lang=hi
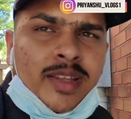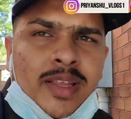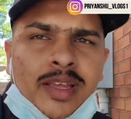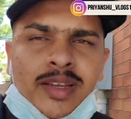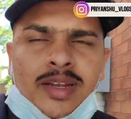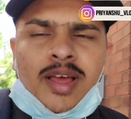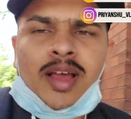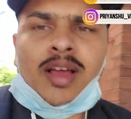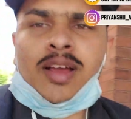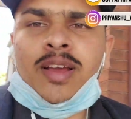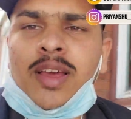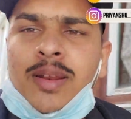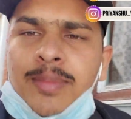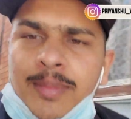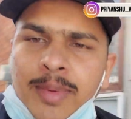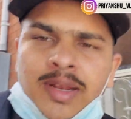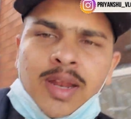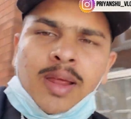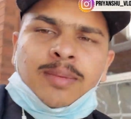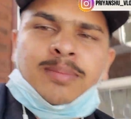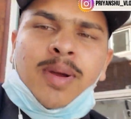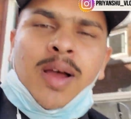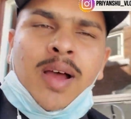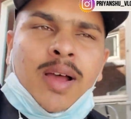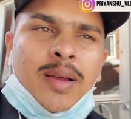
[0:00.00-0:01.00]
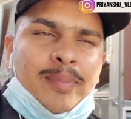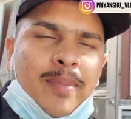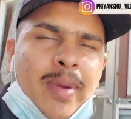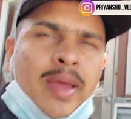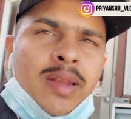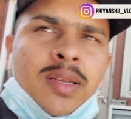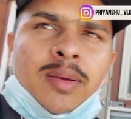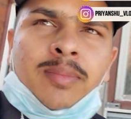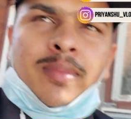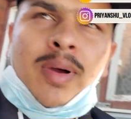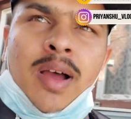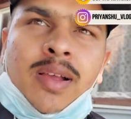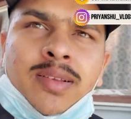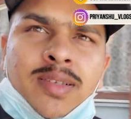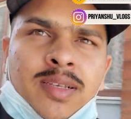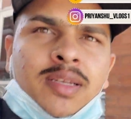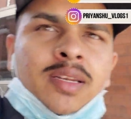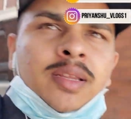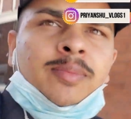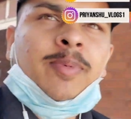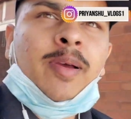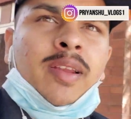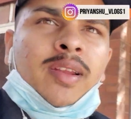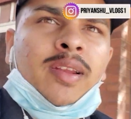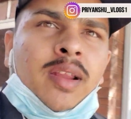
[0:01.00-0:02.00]
देना अगर मेरा मा, मैंने मास्क
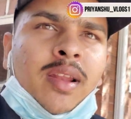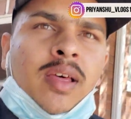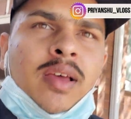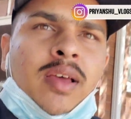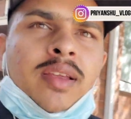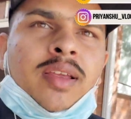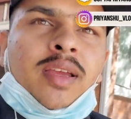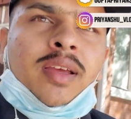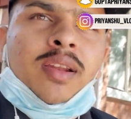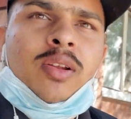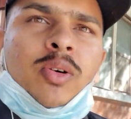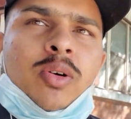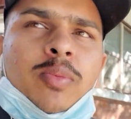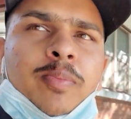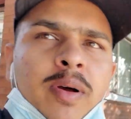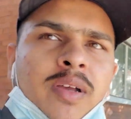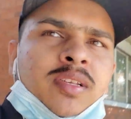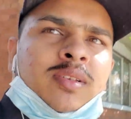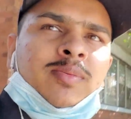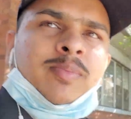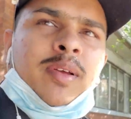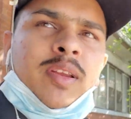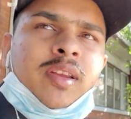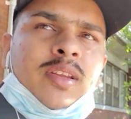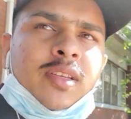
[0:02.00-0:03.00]
नहीं पहना ना ये लोग बस में